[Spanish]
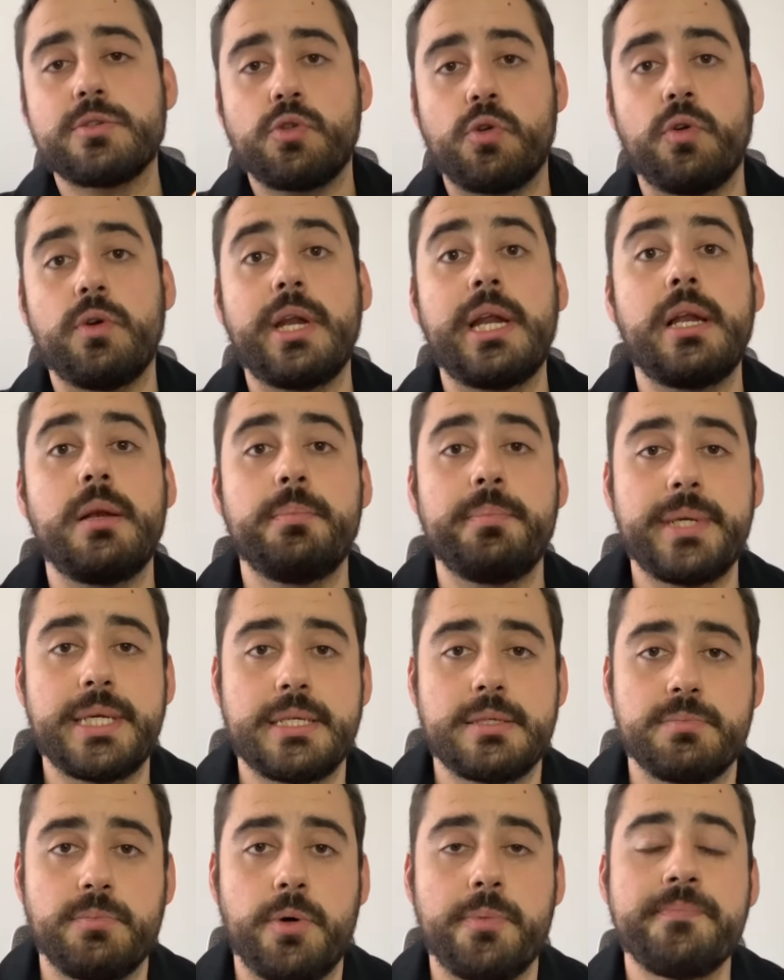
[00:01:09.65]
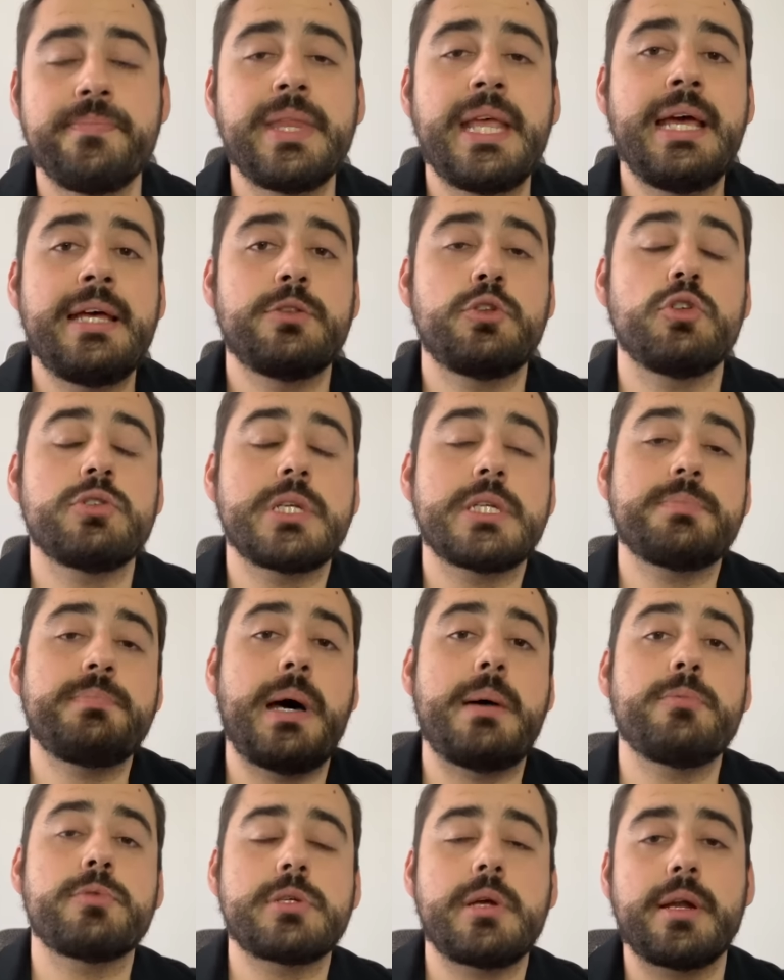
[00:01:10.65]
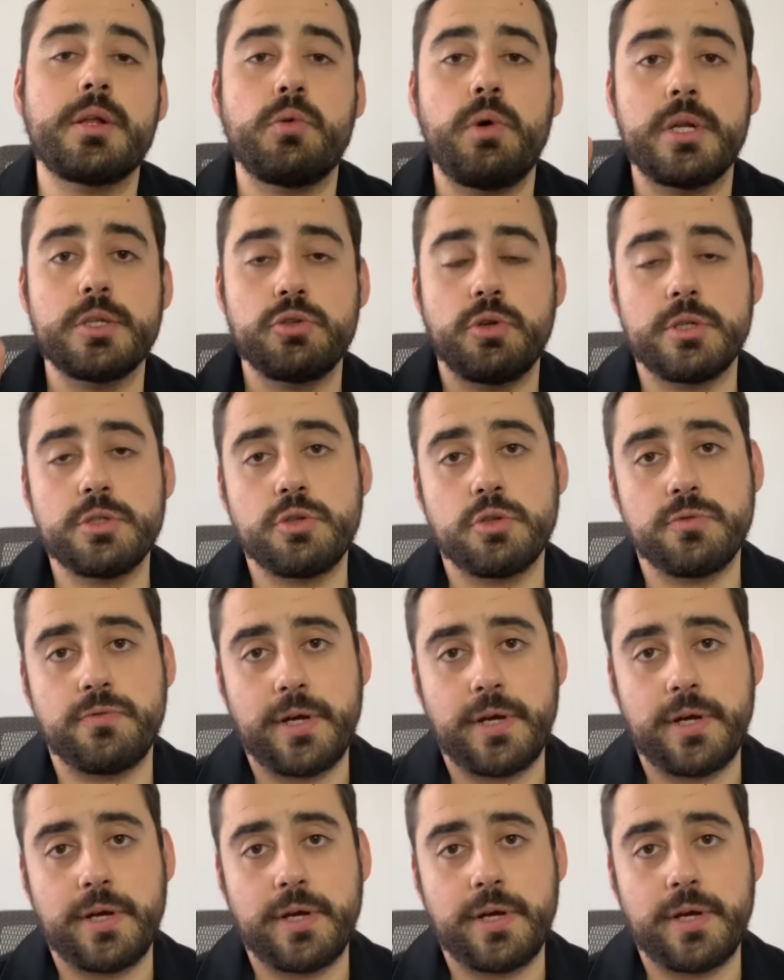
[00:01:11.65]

con el mismo. Entonces, vamos a ver cuáles son estos